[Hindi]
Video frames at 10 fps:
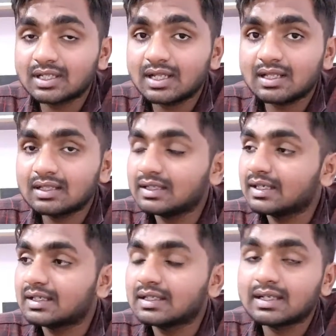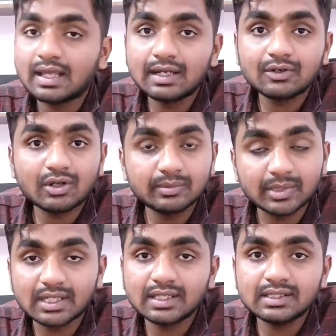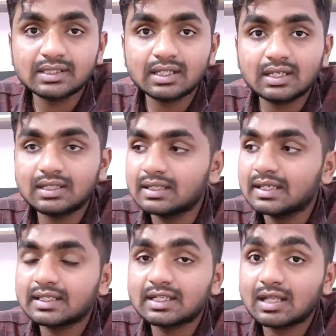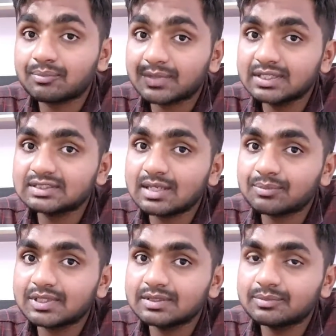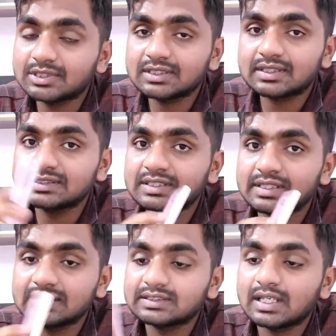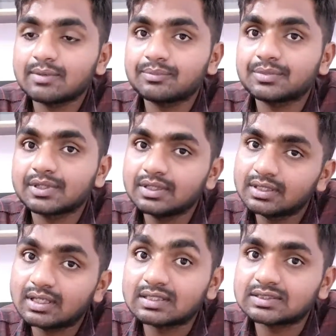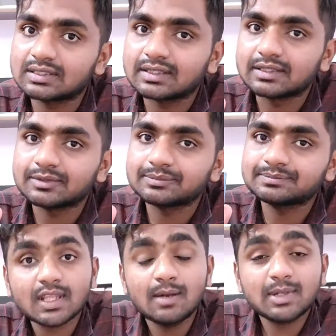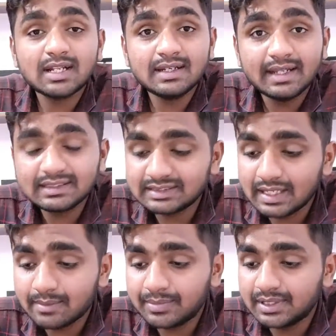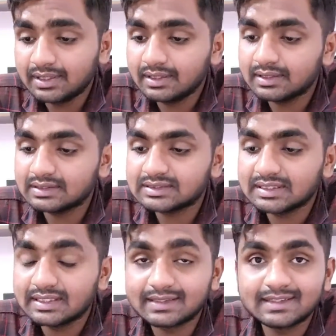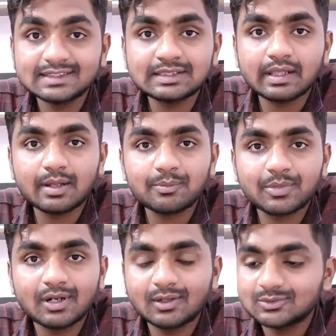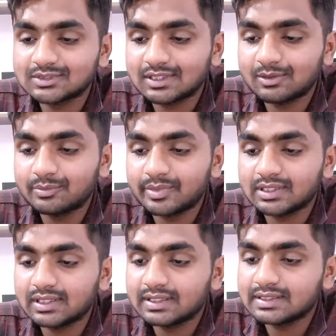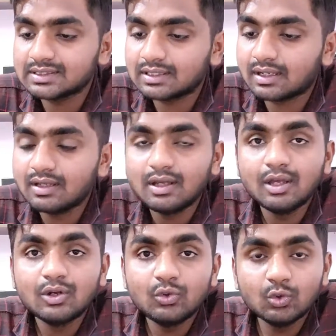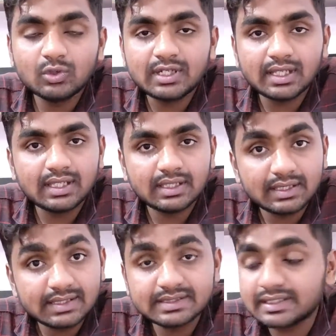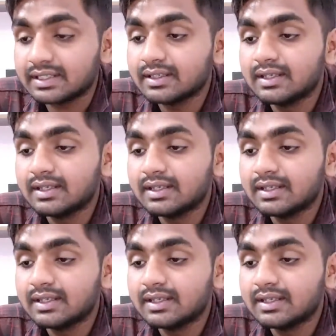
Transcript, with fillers: था लेकिन एंड्रॉयड में नहीं था लेकिन आप इस ऐप की मदद के ज़रिए से आप कर सकते हैं हमारा नेक्स्ट ऐप है इसे किस तरह प्रोनाउंस करूँ पता नहीं चल रहा नोटी ईजी